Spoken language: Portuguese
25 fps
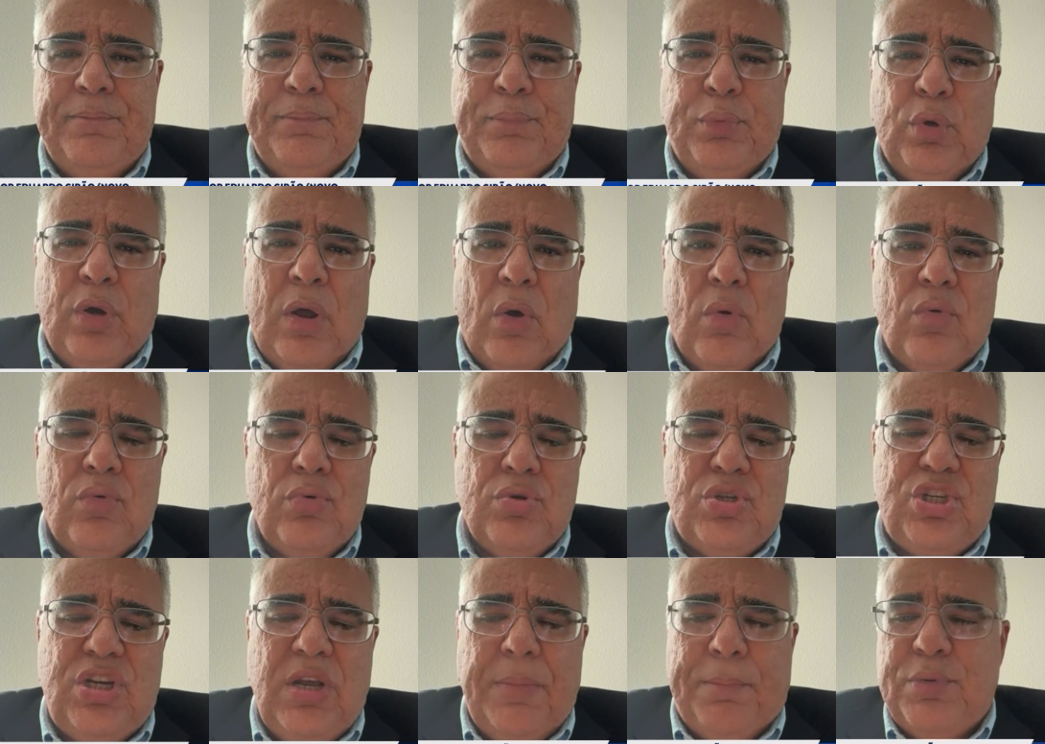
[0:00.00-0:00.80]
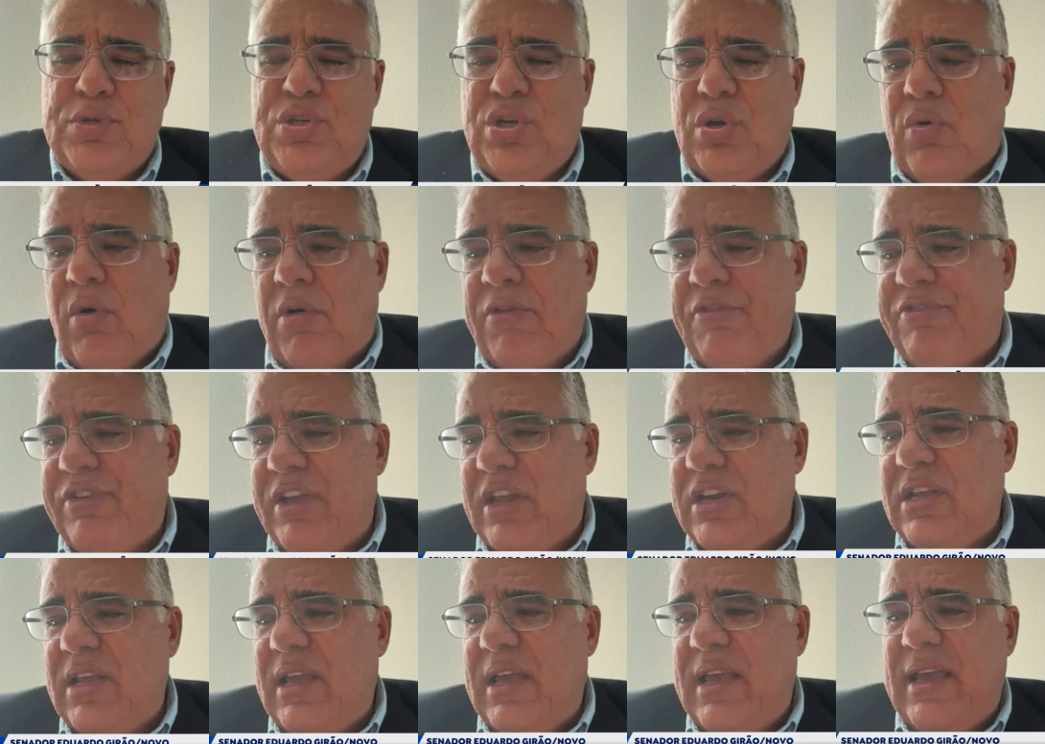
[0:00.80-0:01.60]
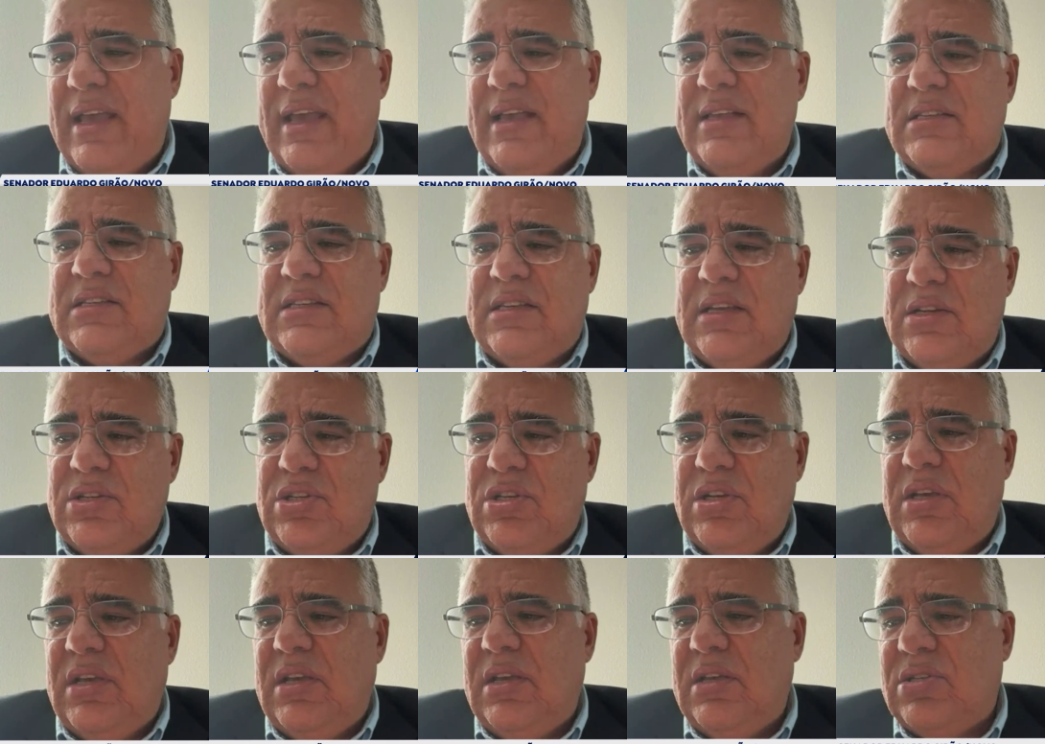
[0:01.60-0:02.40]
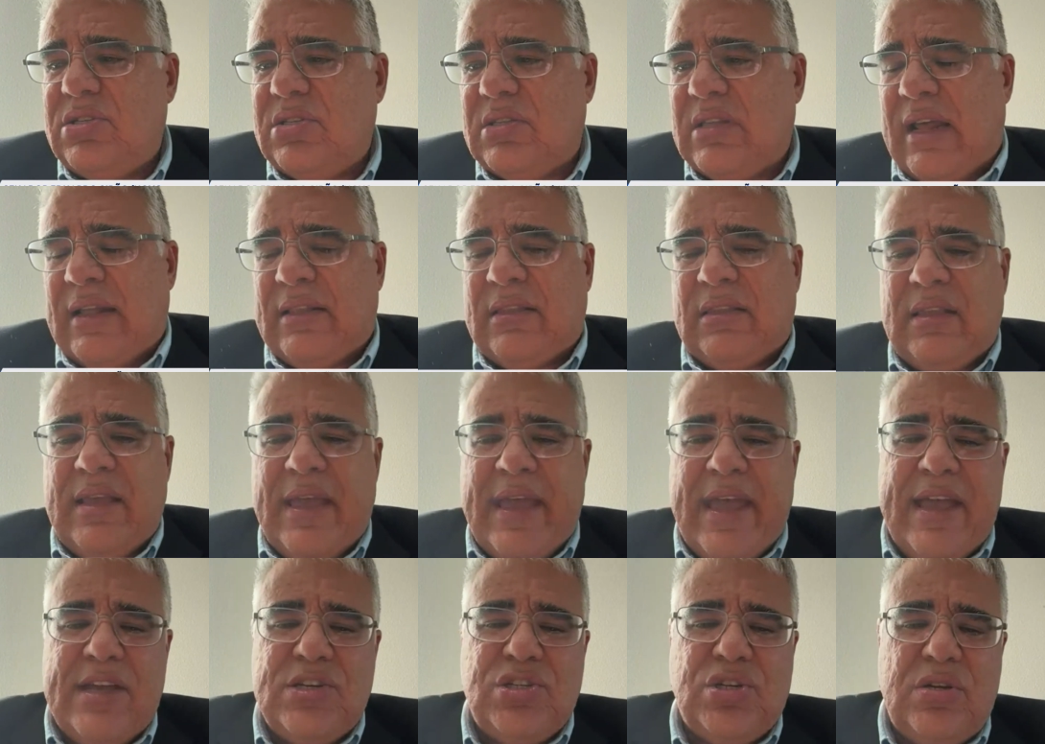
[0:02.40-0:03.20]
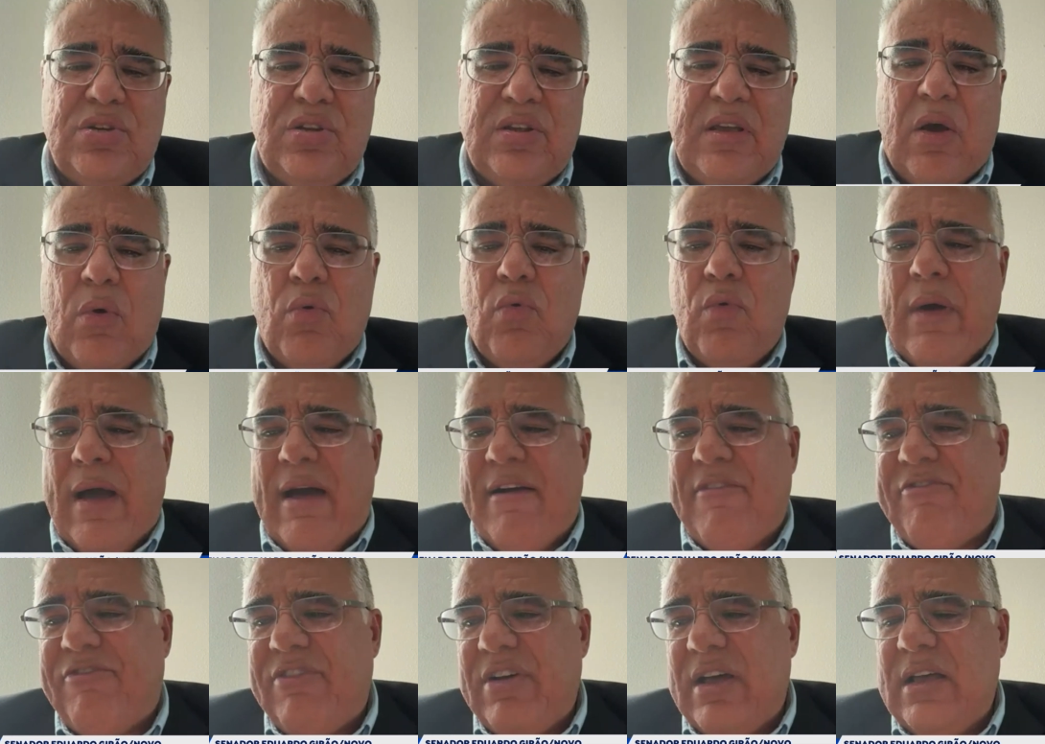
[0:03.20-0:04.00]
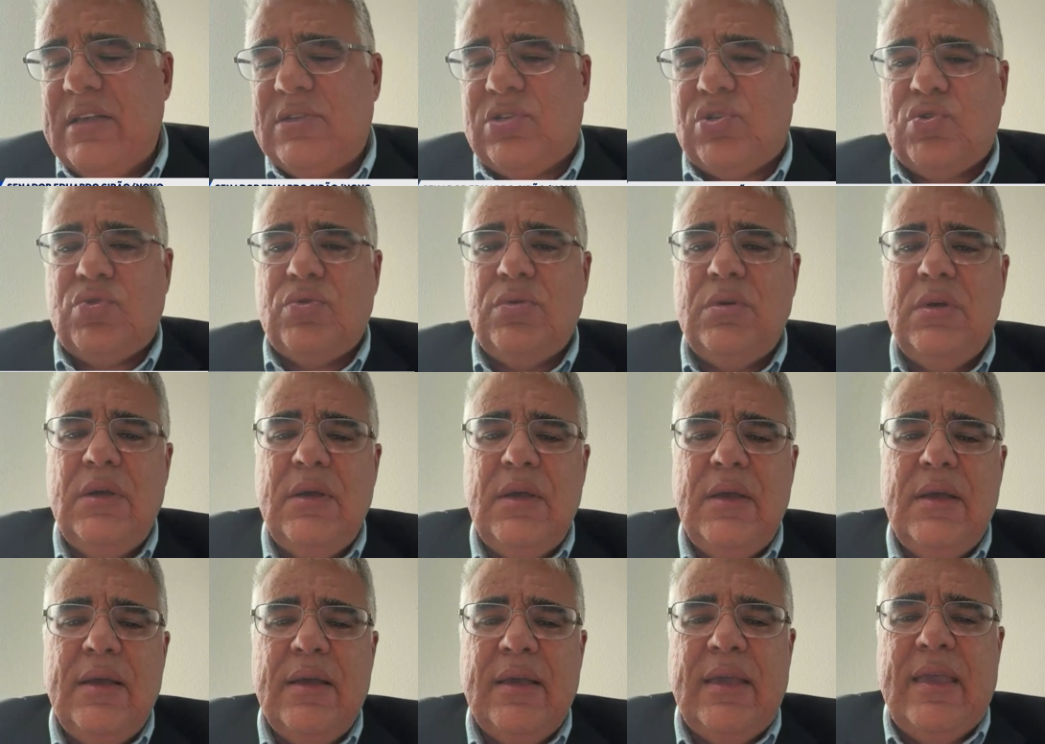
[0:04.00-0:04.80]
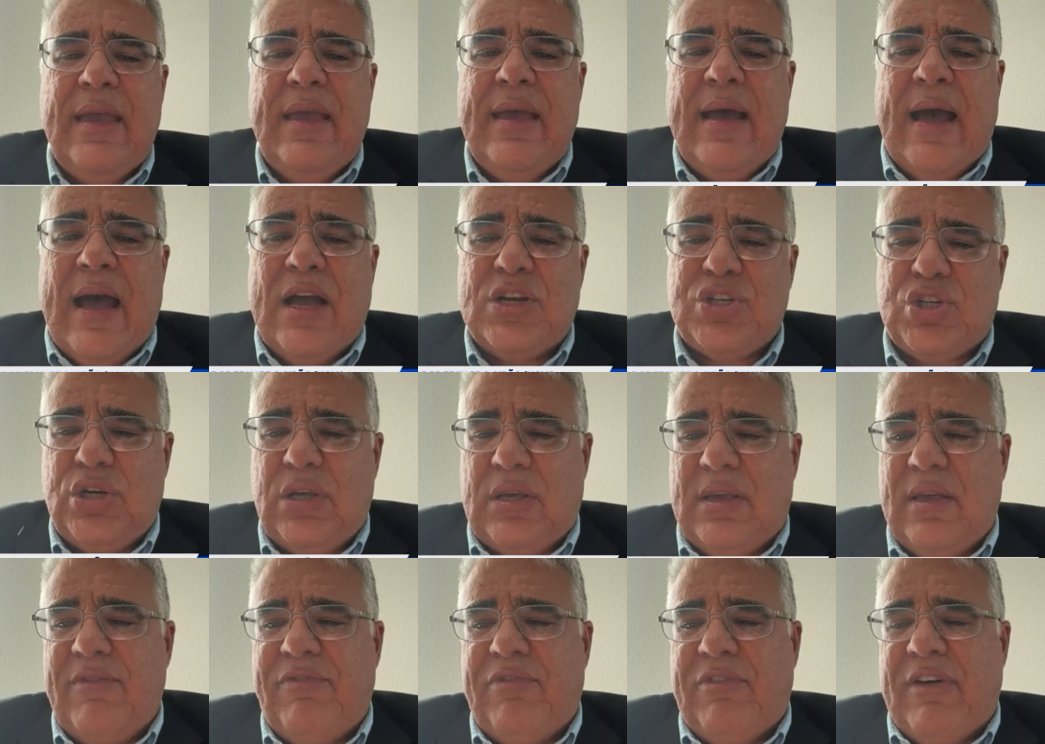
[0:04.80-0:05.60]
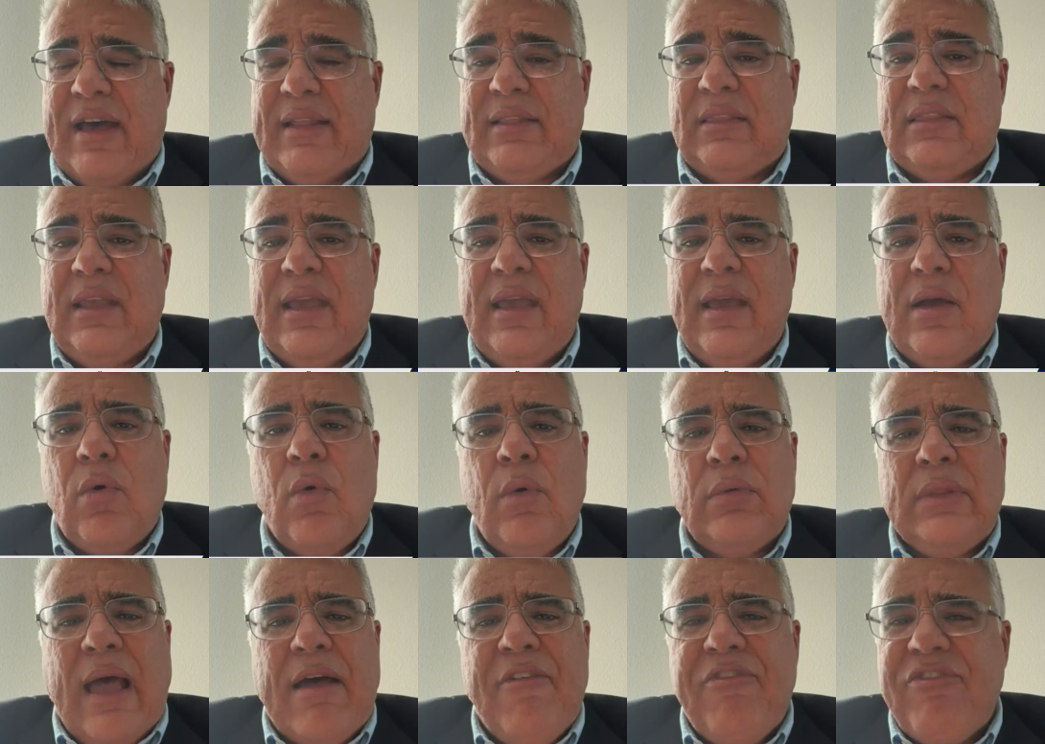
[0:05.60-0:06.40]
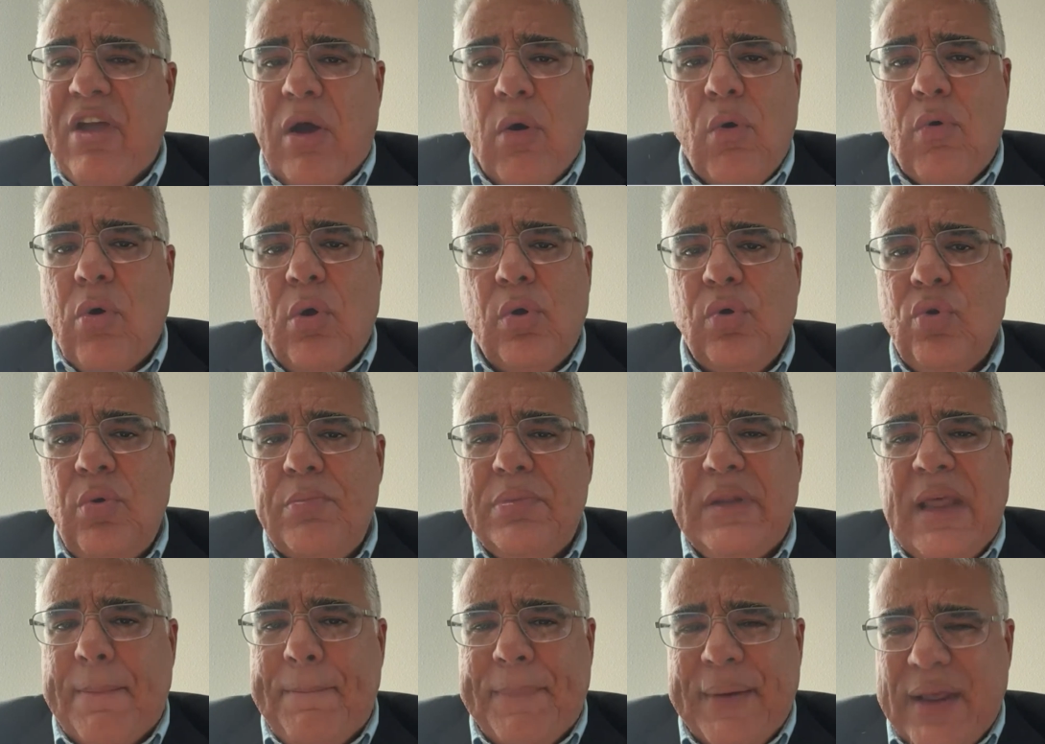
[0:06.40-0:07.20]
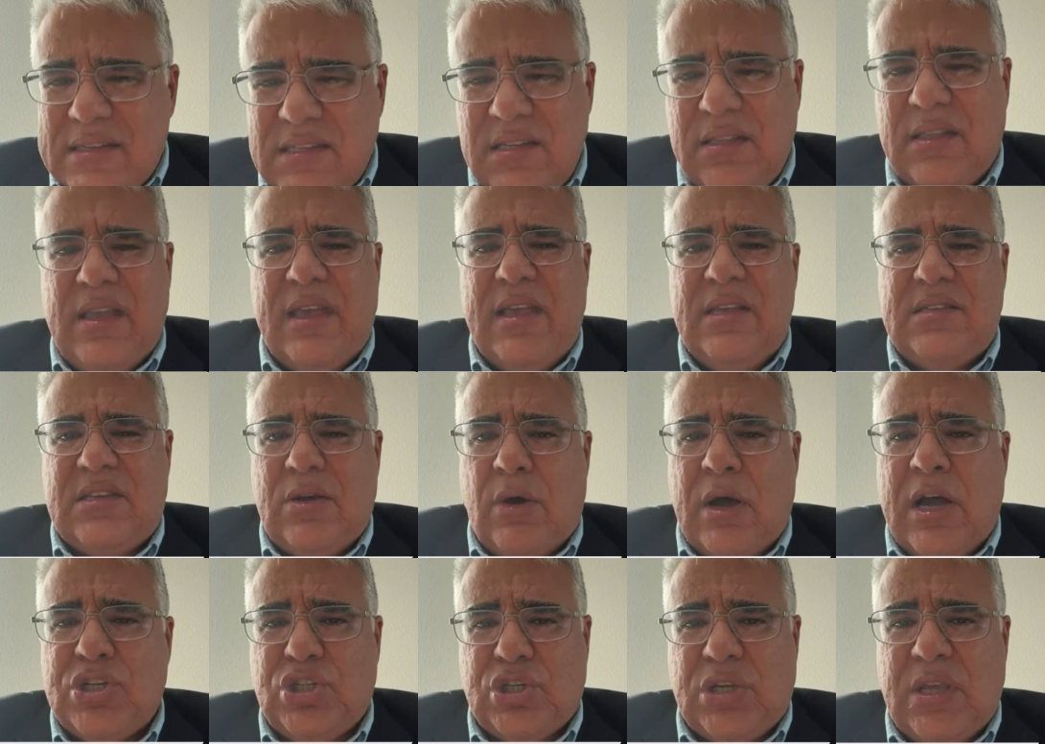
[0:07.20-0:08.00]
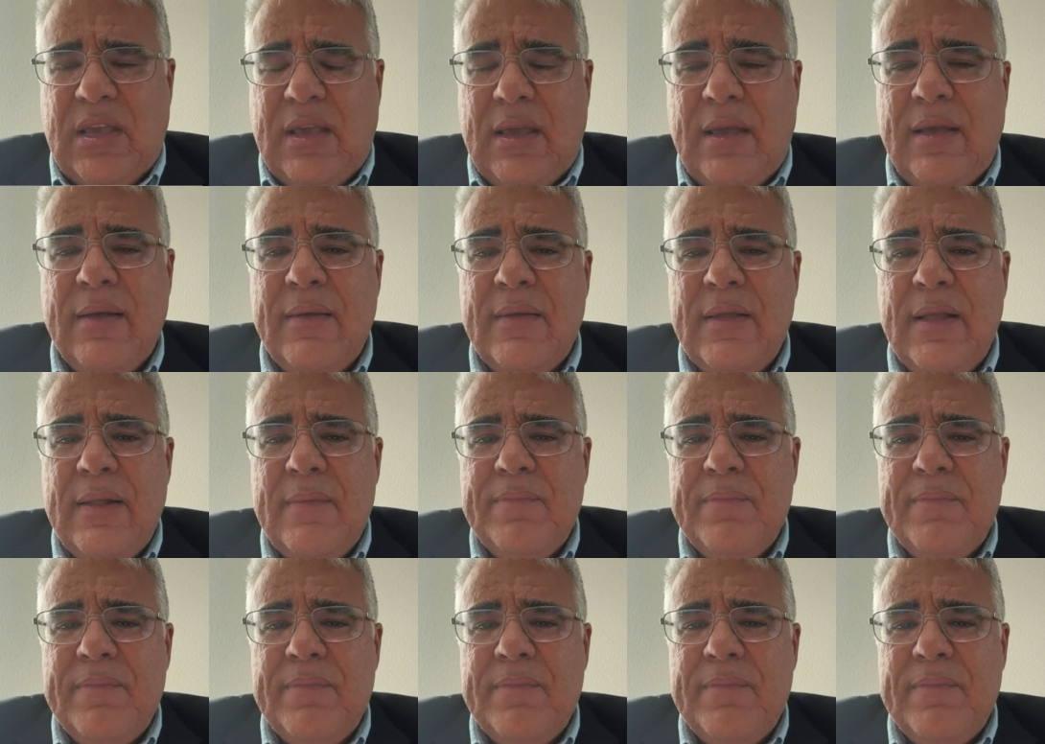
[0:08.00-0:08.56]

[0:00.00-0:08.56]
por algum tipo de conveniência, de estratégia, de algum avanço que acha que vai ter com o Davi Alcolumbre na presidência. Eu acho que